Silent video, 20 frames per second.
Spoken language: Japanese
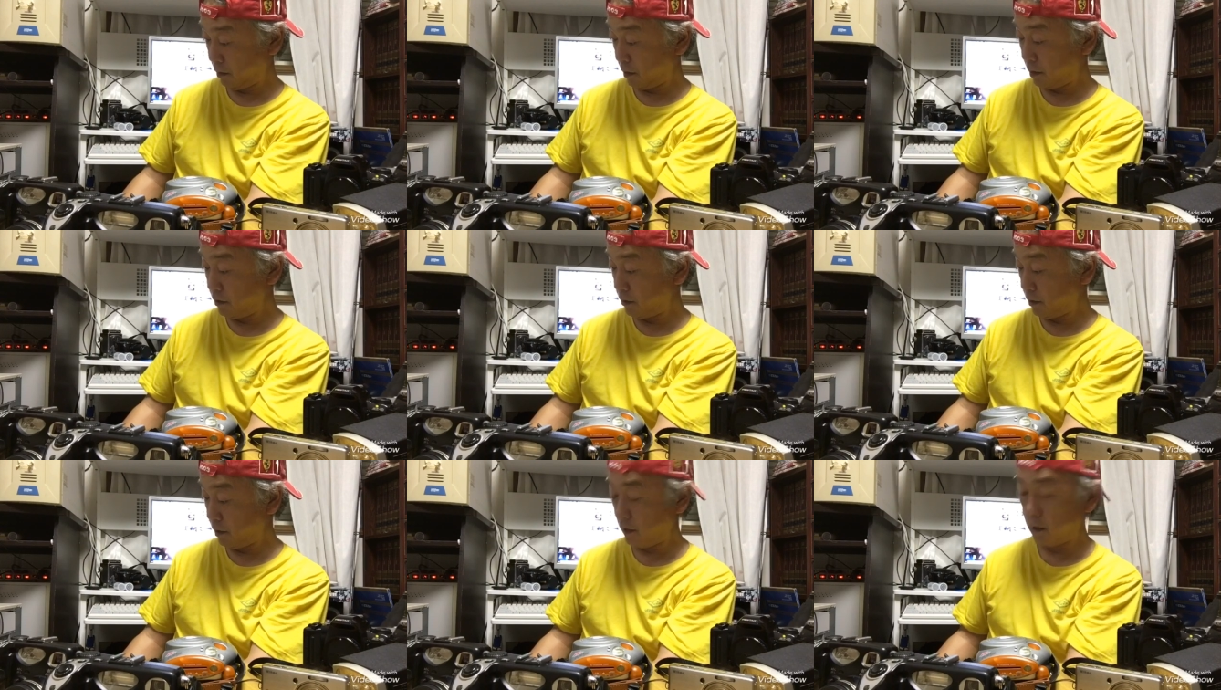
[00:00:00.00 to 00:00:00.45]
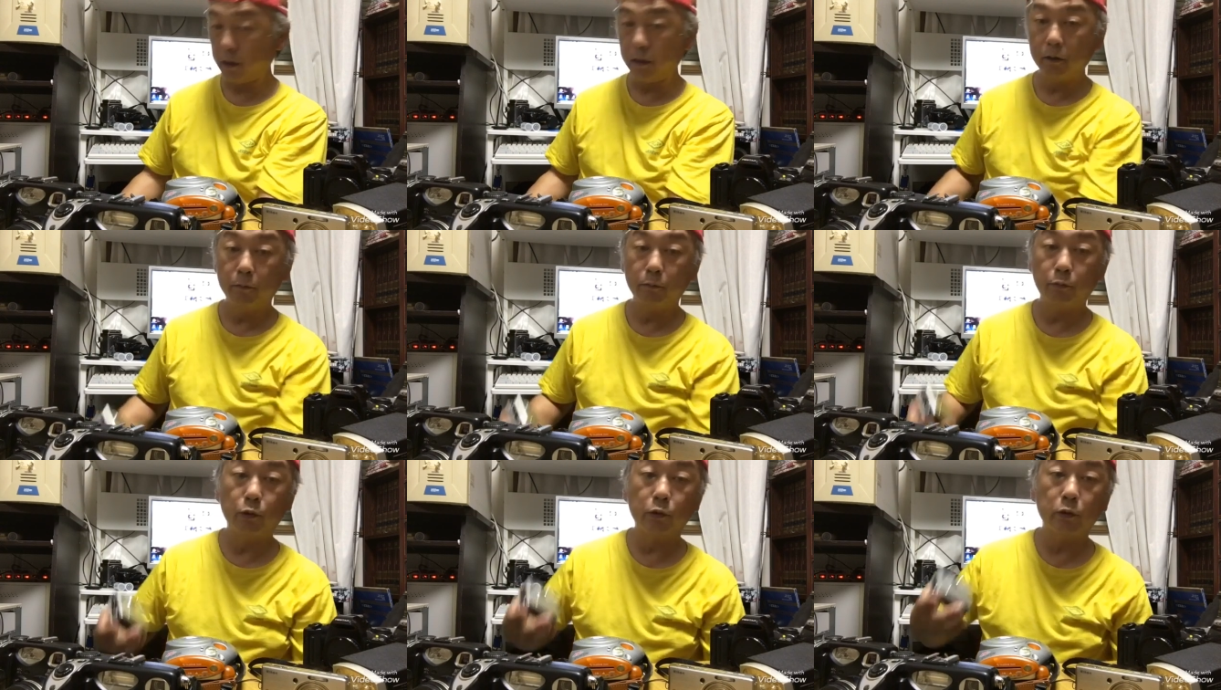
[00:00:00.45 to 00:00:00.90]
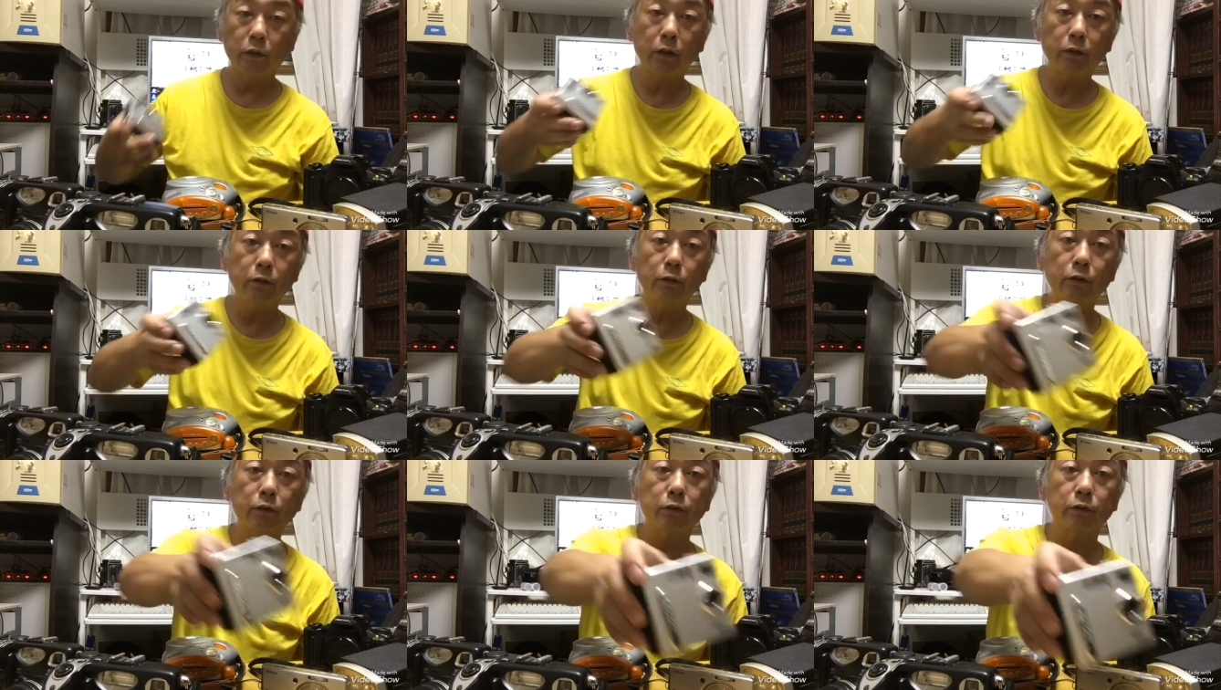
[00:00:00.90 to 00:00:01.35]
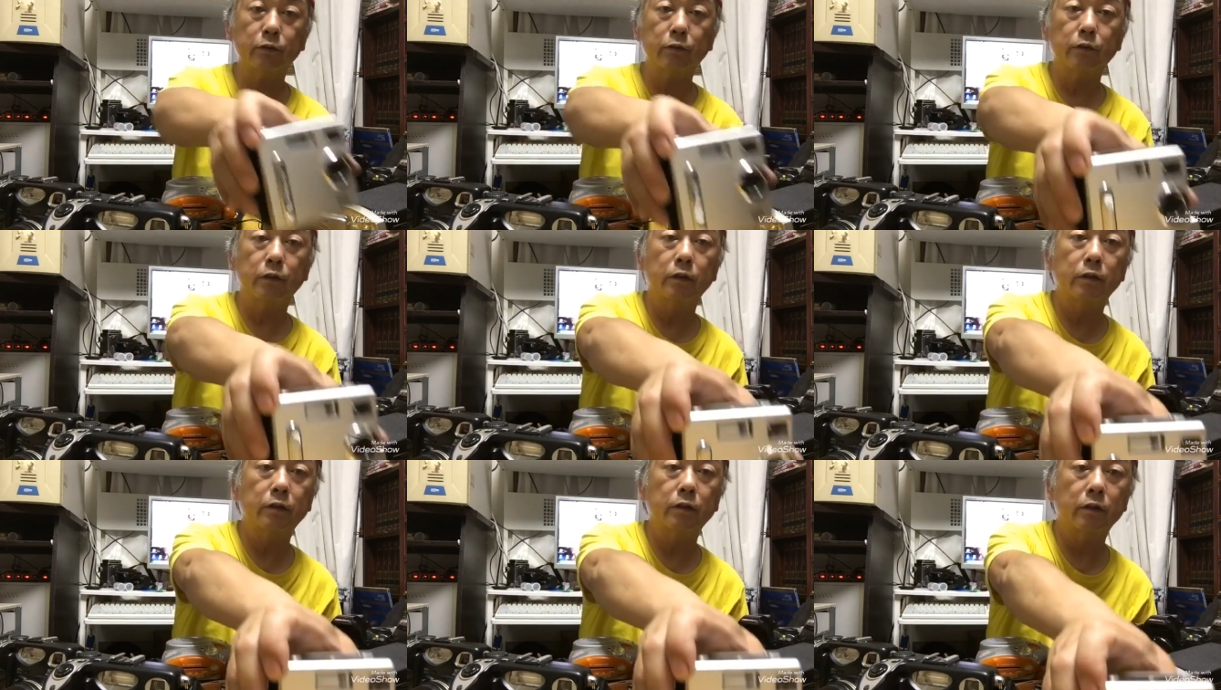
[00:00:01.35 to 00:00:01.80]
わかんねえや。ポラロイドの
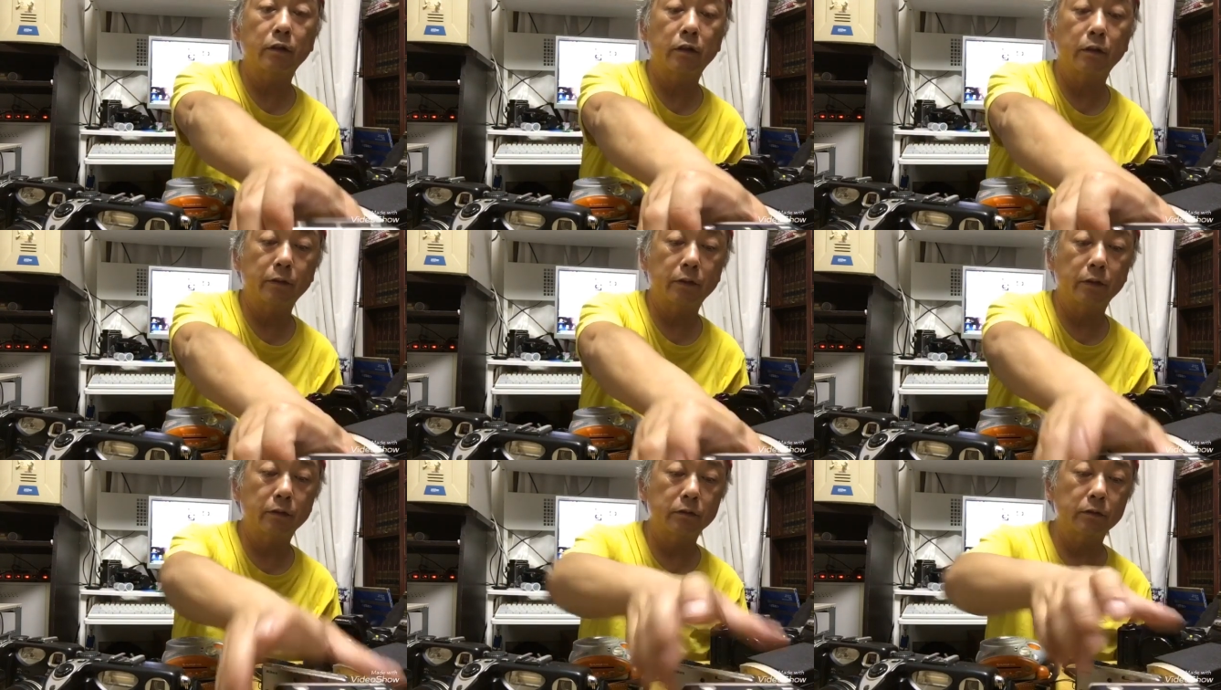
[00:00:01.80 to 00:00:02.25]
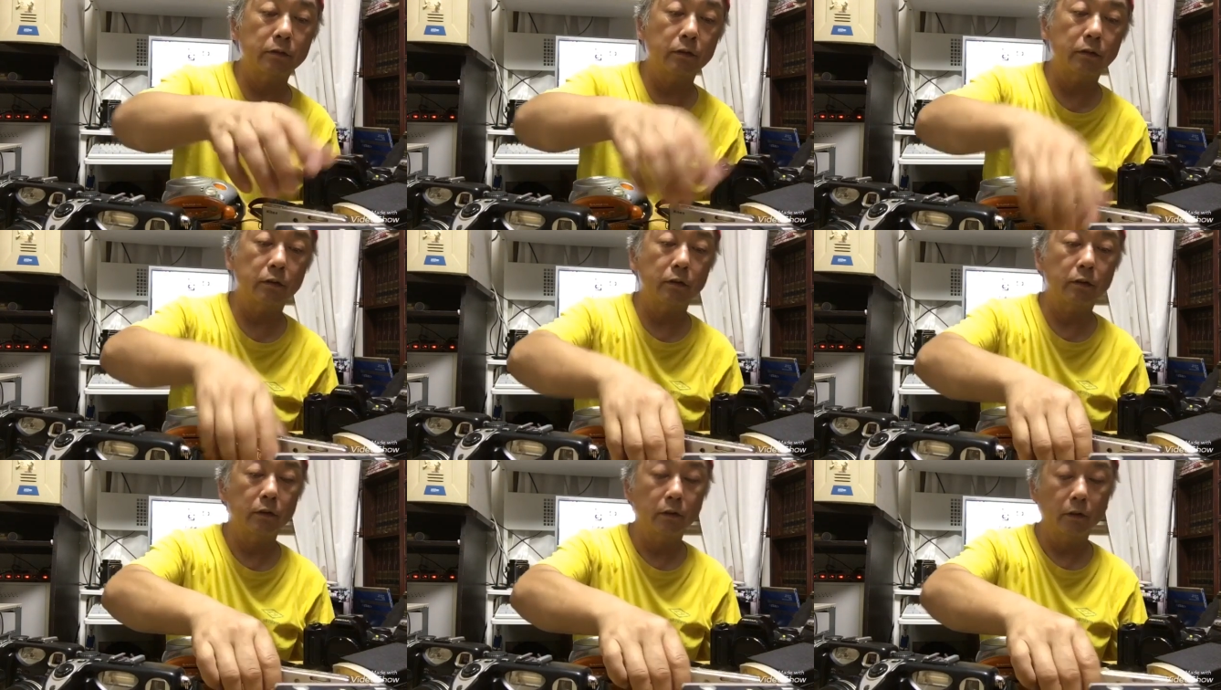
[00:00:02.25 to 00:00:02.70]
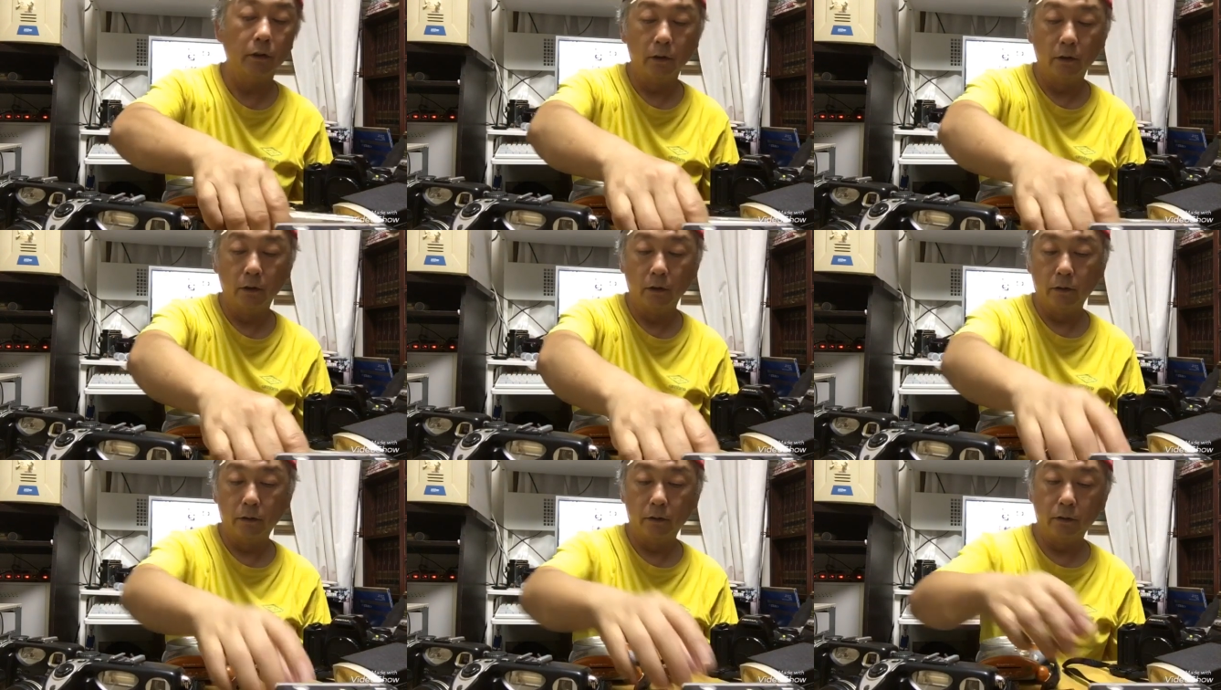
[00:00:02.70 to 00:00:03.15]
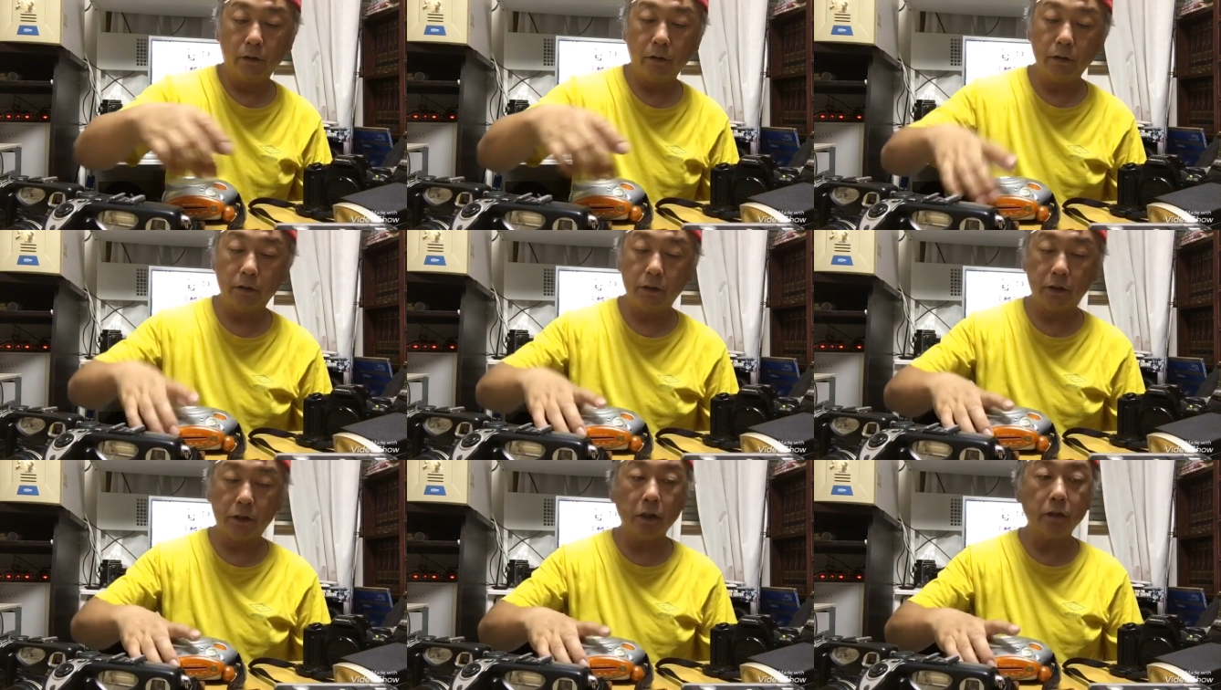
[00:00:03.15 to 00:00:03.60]
ね、カメラですね。
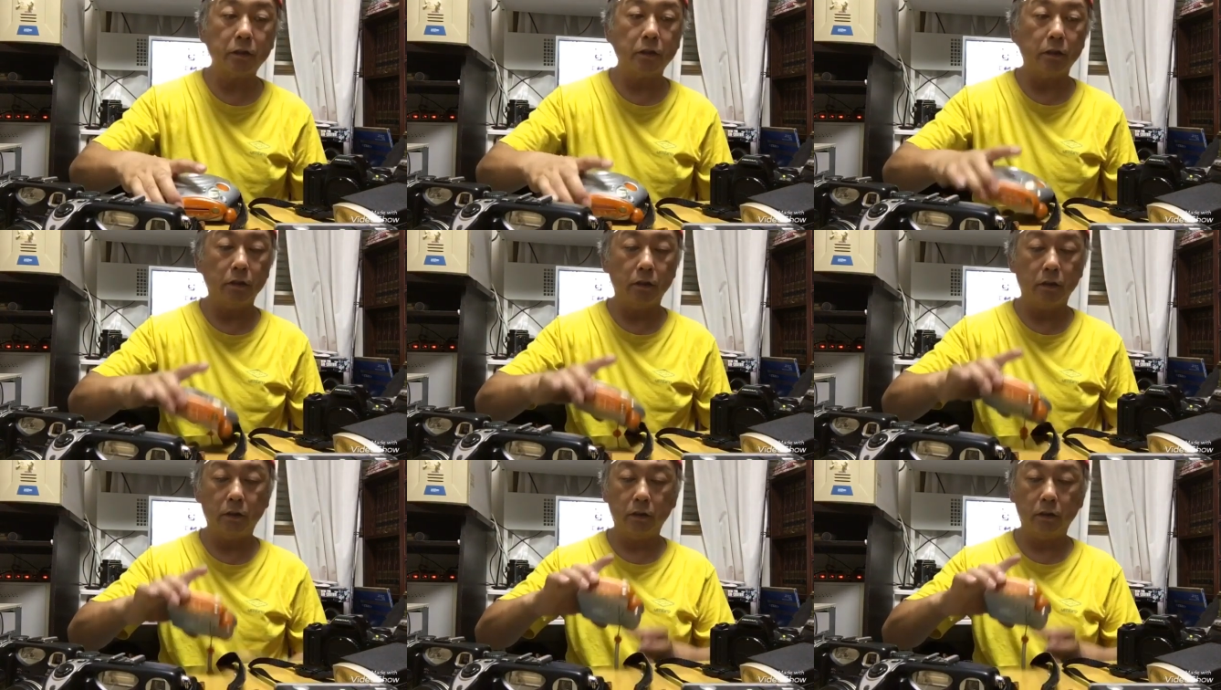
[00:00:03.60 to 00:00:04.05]
で、チェキ。